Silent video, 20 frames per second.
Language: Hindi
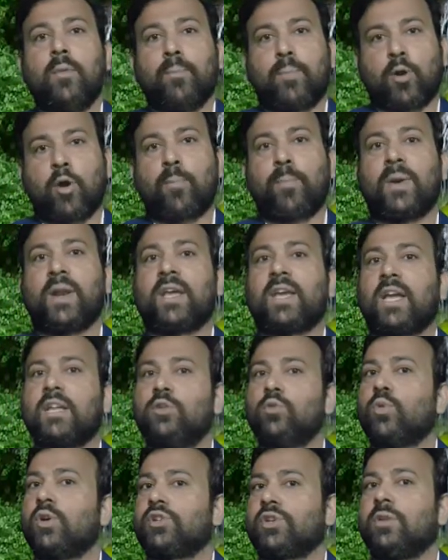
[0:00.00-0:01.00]
प्रॉपर एक
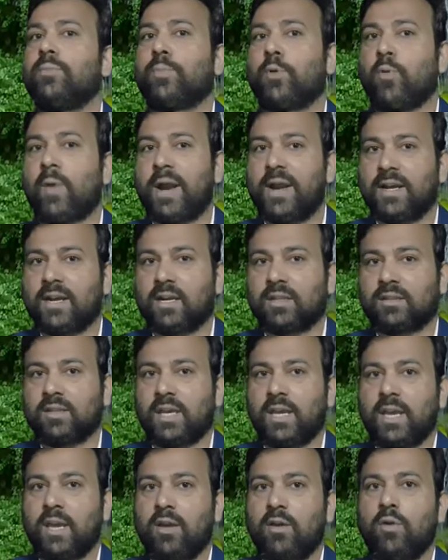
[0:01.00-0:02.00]
एजुकेशन प्रोवाइड करते
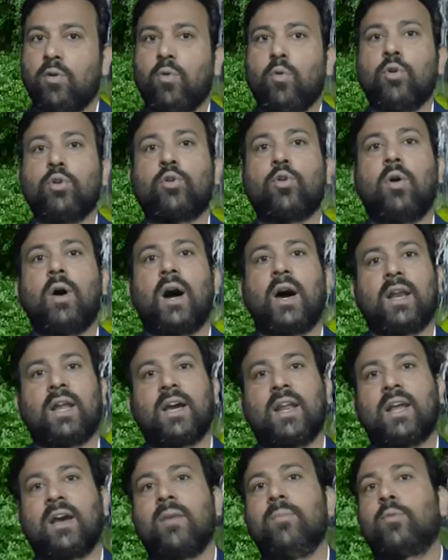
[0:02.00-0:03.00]
हैं उनको अलग
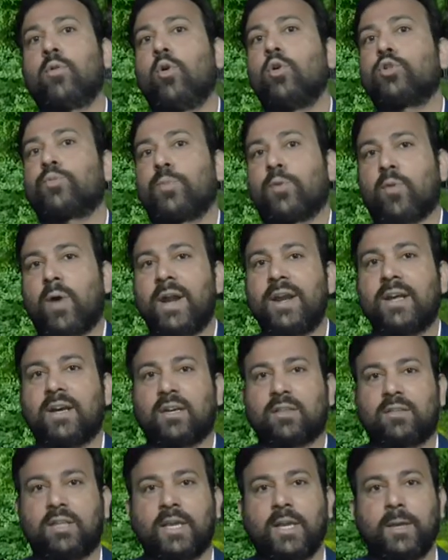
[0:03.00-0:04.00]
अलग हम कोर्स प्रोवाइड
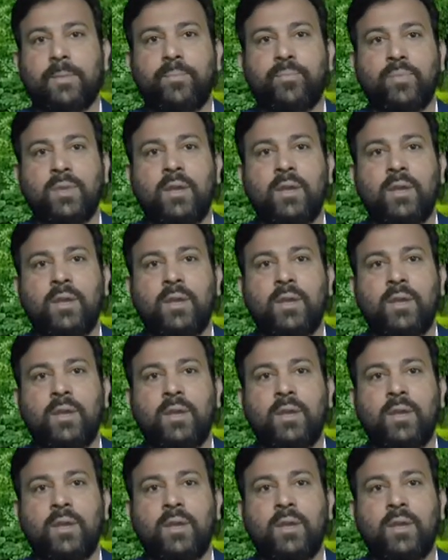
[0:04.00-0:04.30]
करते हैं